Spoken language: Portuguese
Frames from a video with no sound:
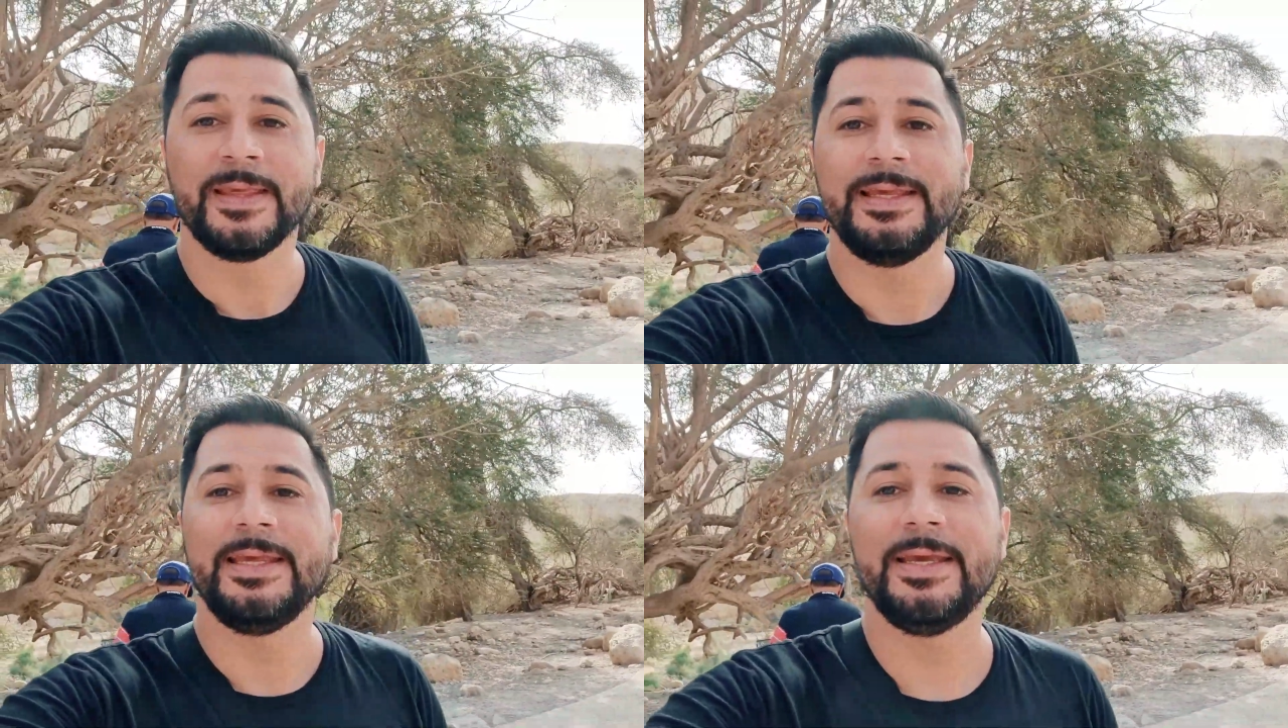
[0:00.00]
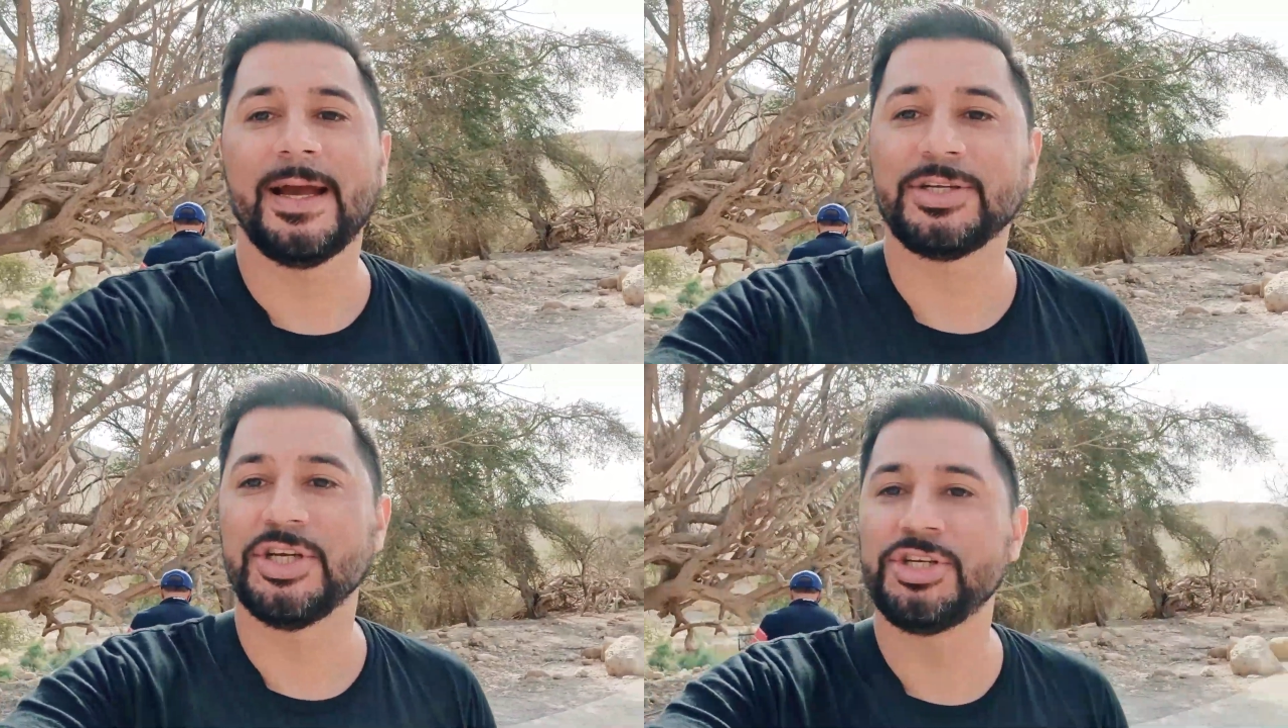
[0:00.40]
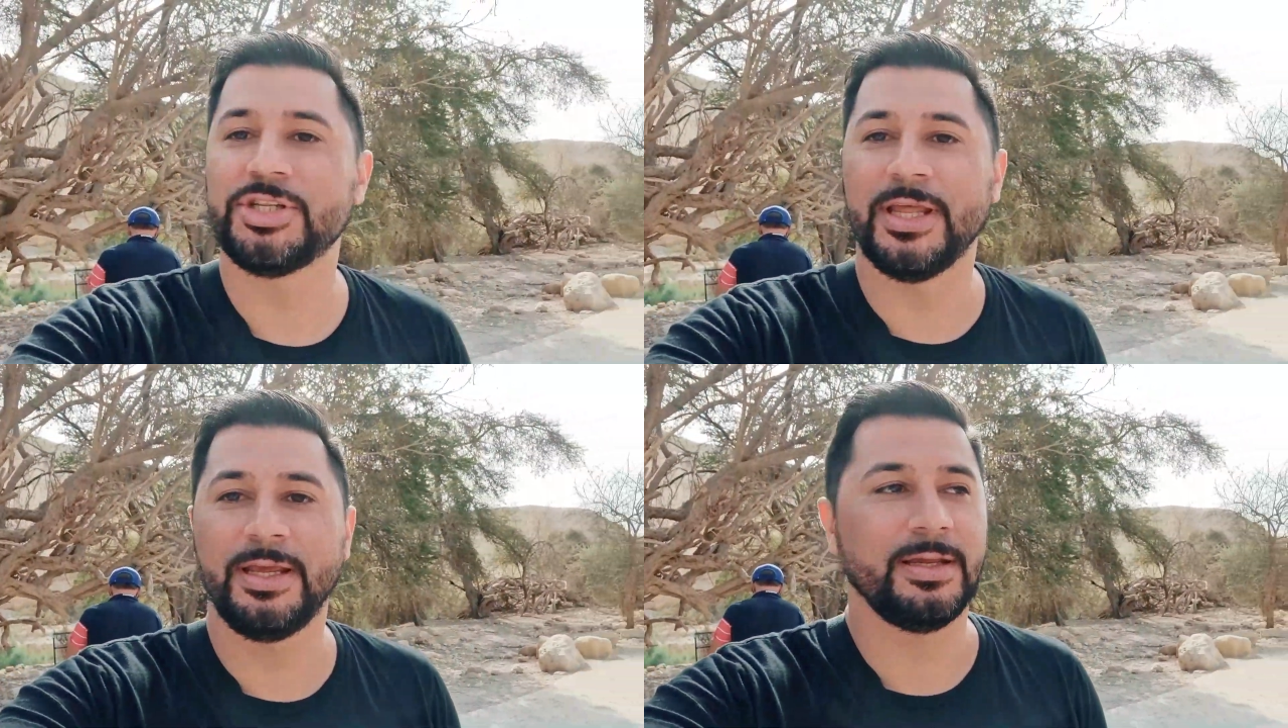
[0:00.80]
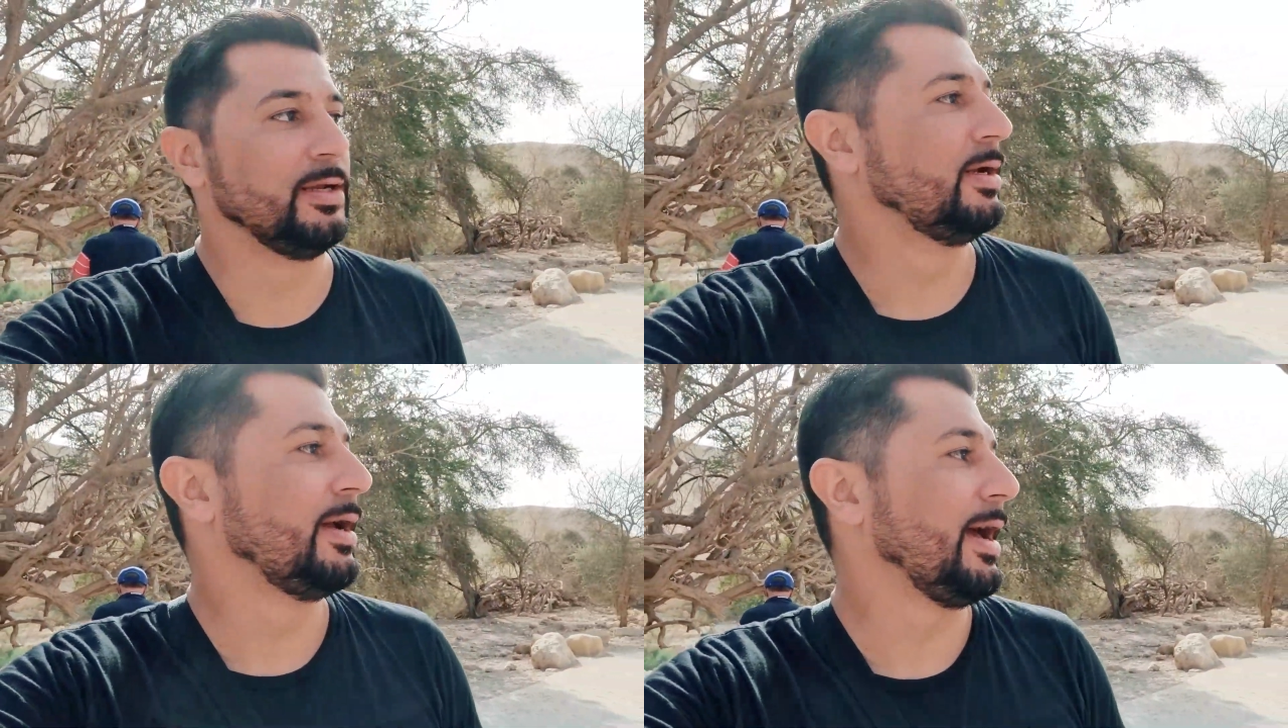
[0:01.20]
e a gente tem
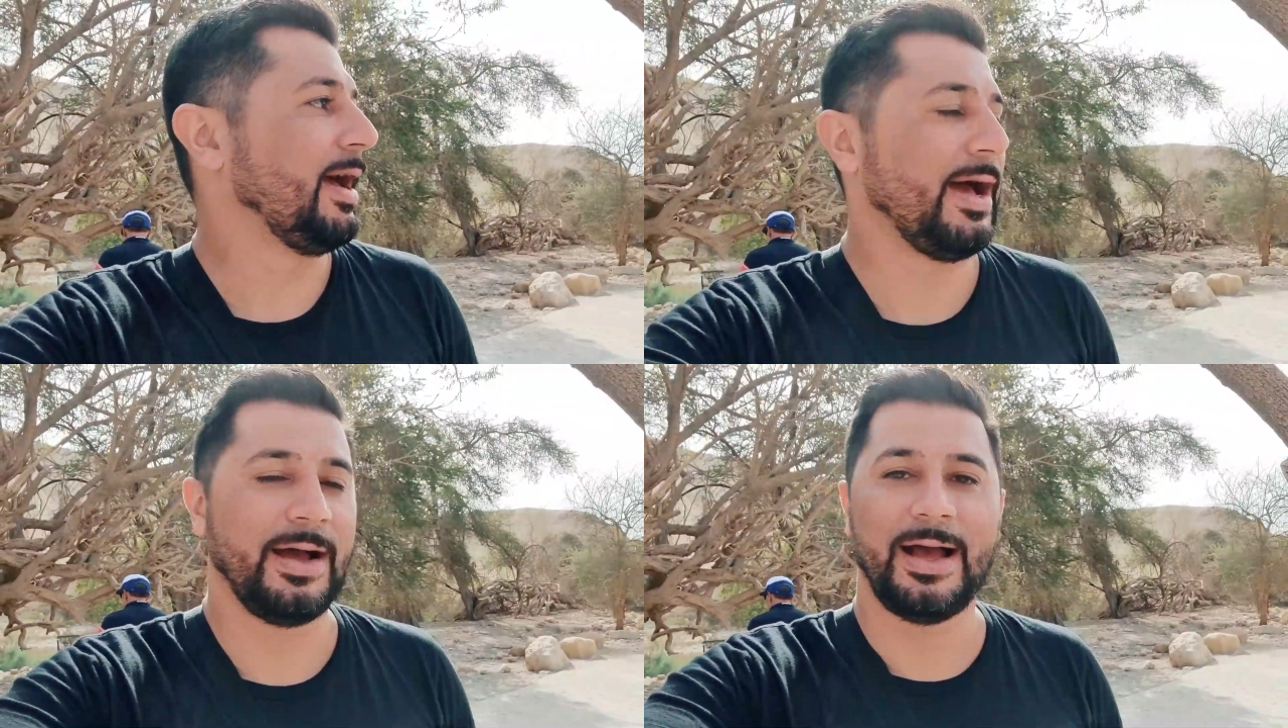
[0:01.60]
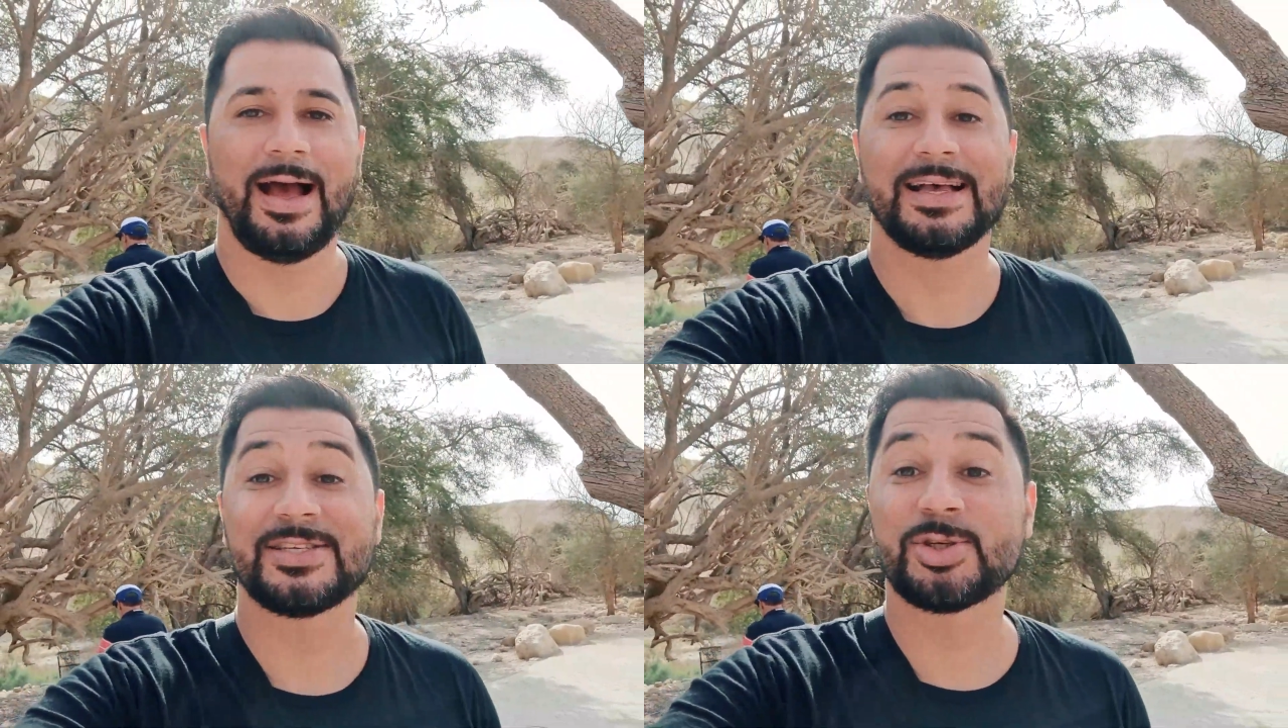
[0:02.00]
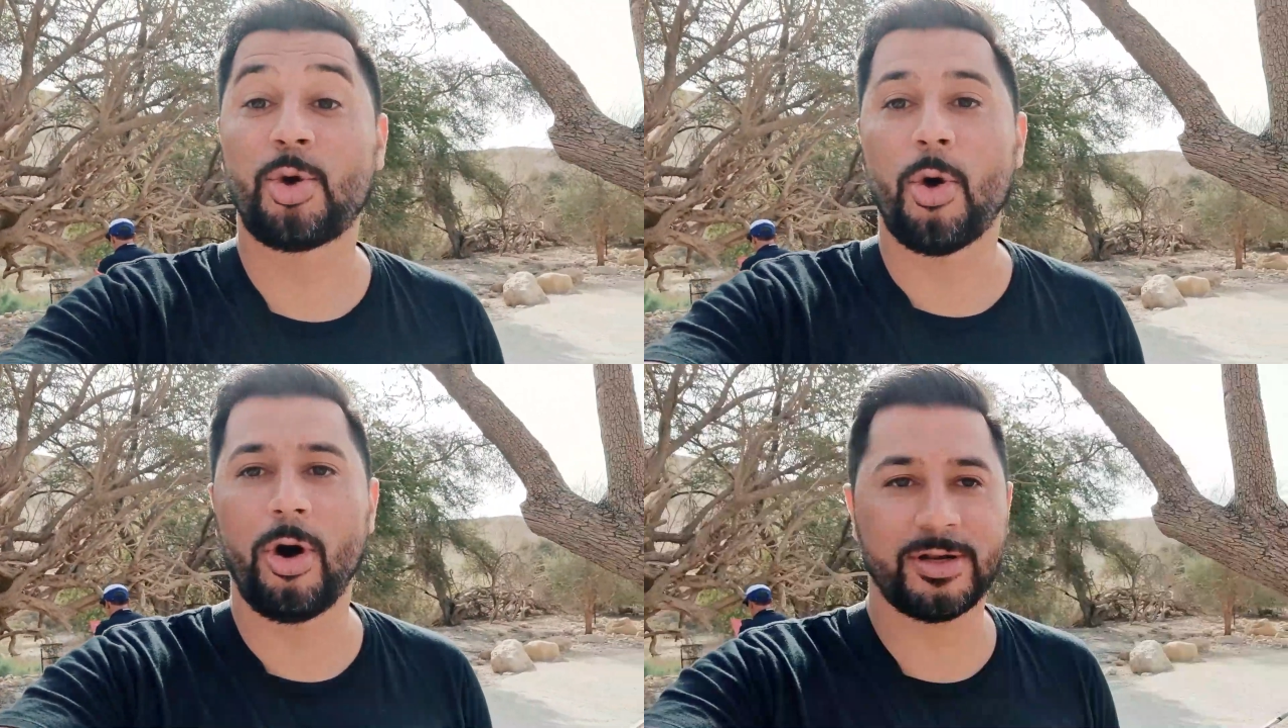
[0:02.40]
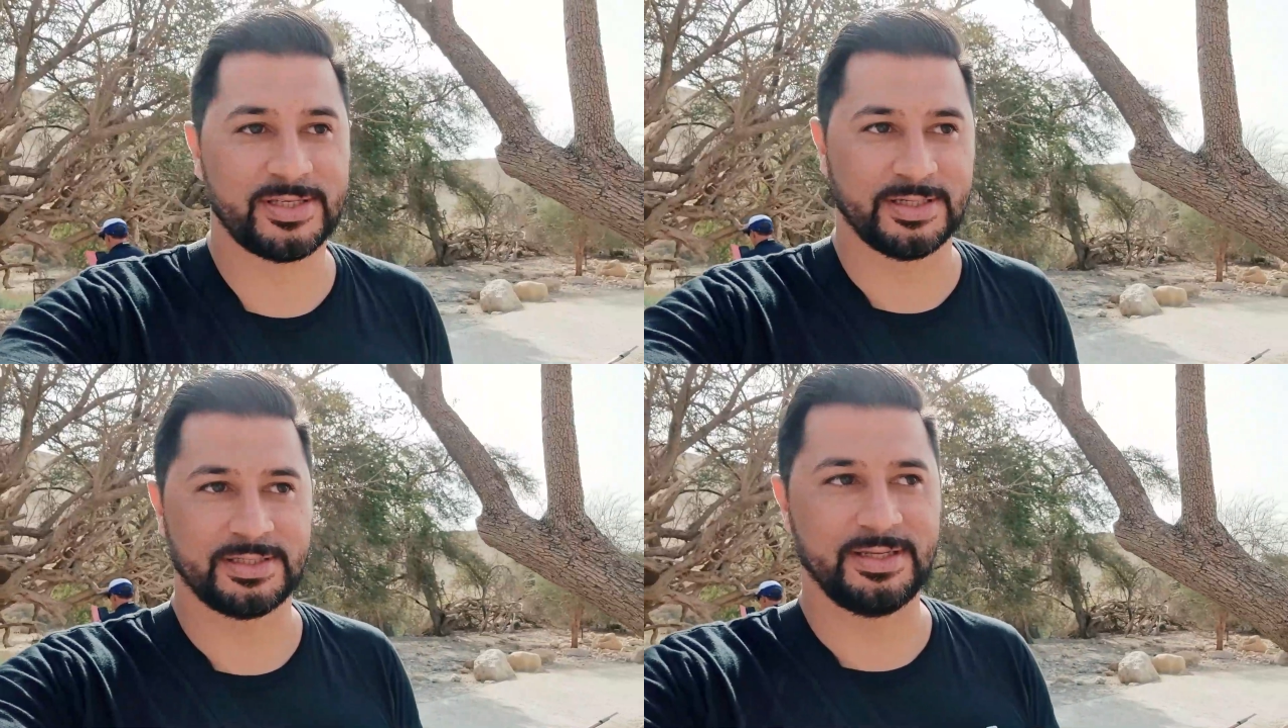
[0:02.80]
as
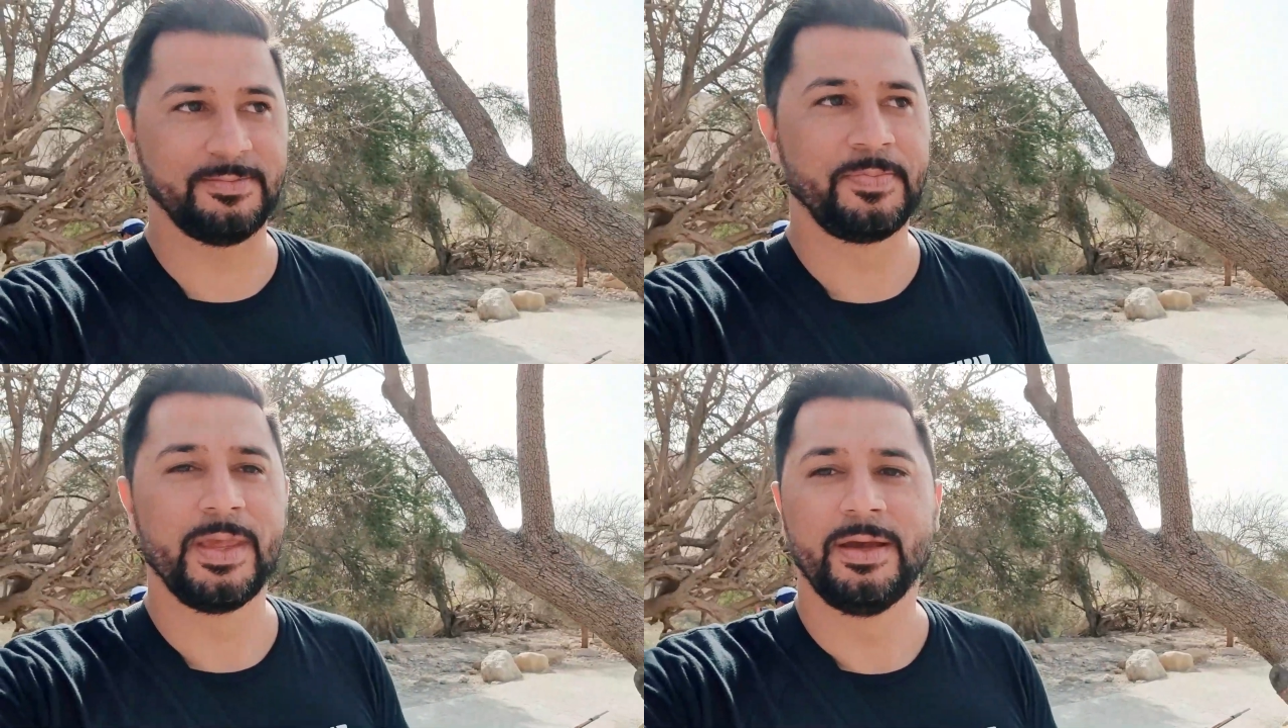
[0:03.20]
corças, né?